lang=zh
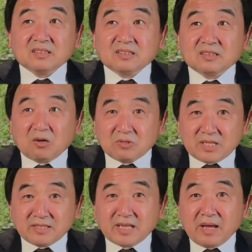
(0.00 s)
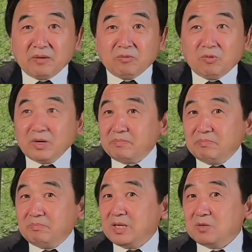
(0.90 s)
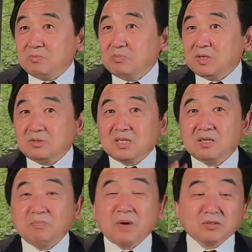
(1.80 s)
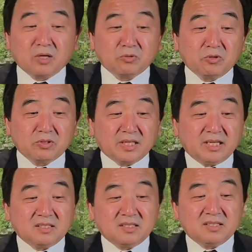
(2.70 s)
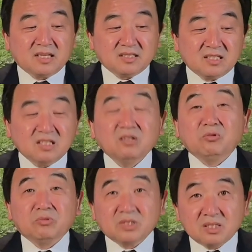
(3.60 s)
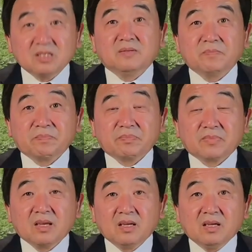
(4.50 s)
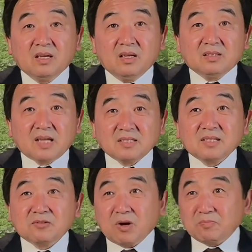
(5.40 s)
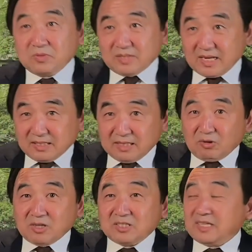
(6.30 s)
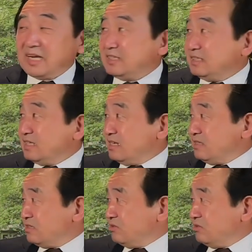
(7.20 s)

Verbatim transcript: 到现在我也没有没有任何报道说谁是他的新律师。但是川普在这段时间里呢，就